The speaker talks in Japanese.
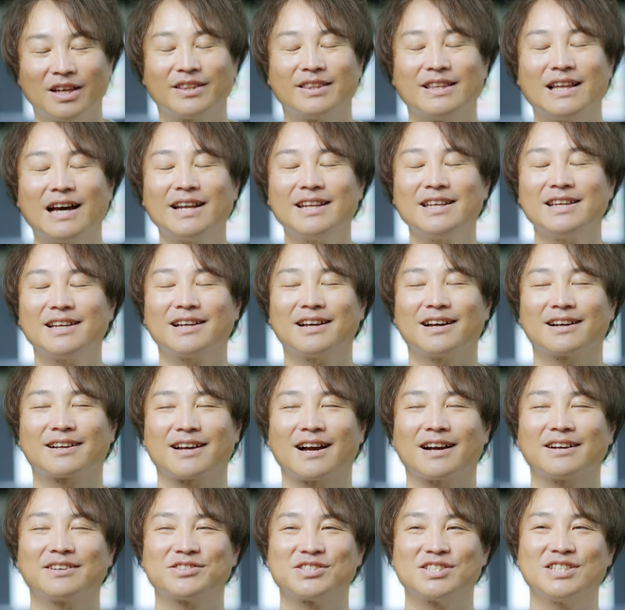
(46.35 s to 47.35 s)
や何か
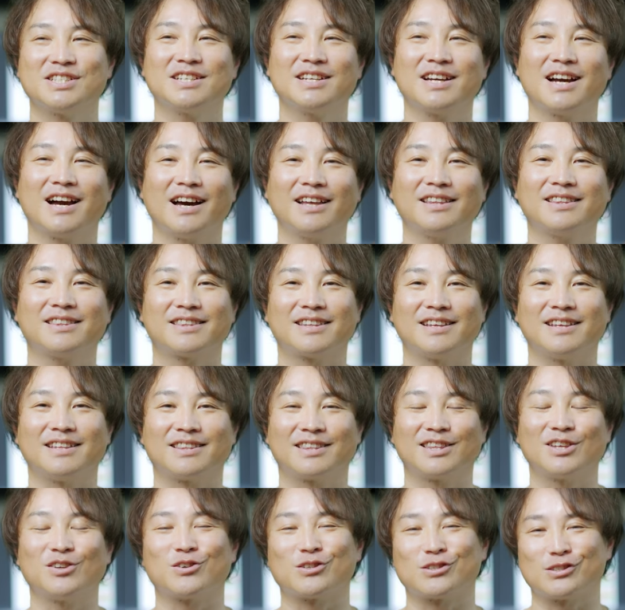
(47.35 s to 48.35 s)
確信があって言っ
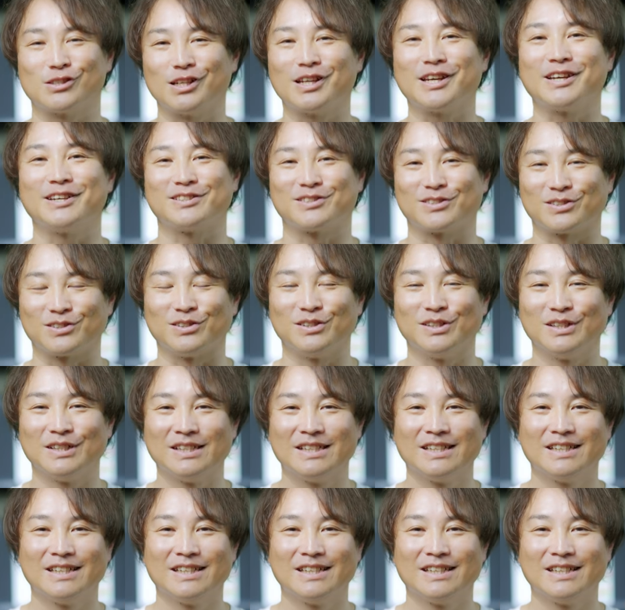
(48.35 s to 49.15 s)
てるわけじゃないです、